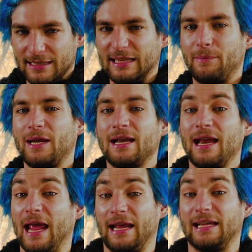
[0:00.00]

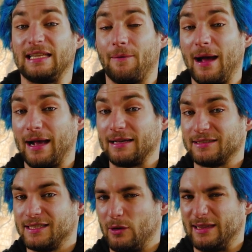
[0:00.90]
determinan en qué
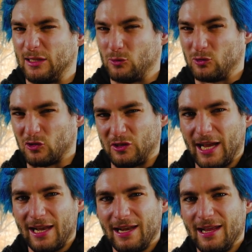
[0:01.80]
trabajas, tu estatus
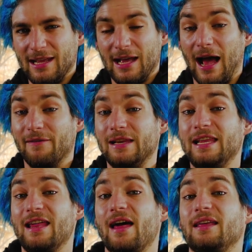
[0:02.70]
social,
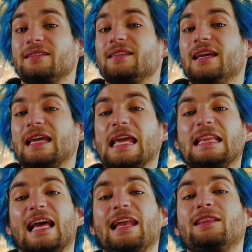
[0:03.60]
habilidades
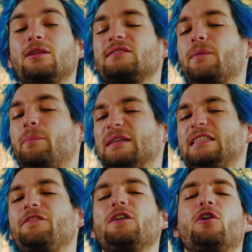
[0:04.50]
y talentos
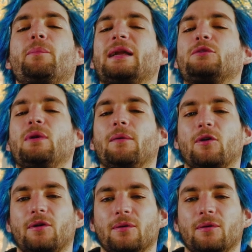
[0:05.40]
específicos para tu labor,